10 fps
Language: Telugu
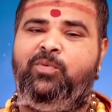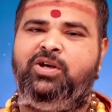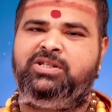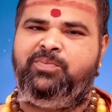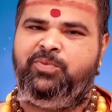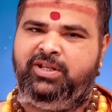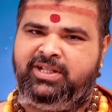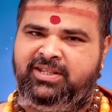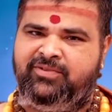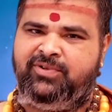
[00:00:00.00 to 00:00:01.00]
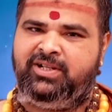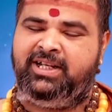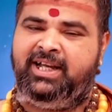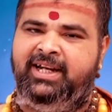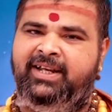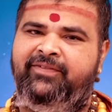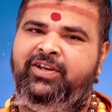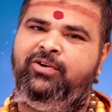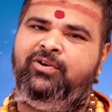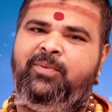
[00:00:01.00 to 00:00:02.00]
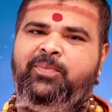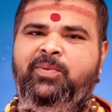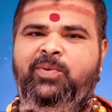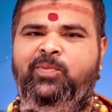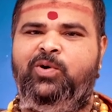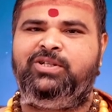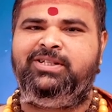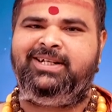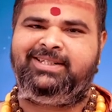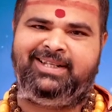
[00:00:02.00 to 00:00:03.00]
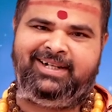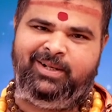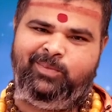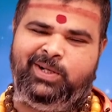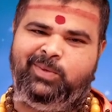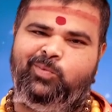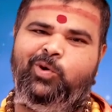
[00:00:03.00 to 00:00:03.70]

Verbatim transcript: మోసపోయే తత్వం ఉంటుంది కానీ వీరు కూడా అప్పుడప్పుడు మోసం చేస్తారు కానీ బట్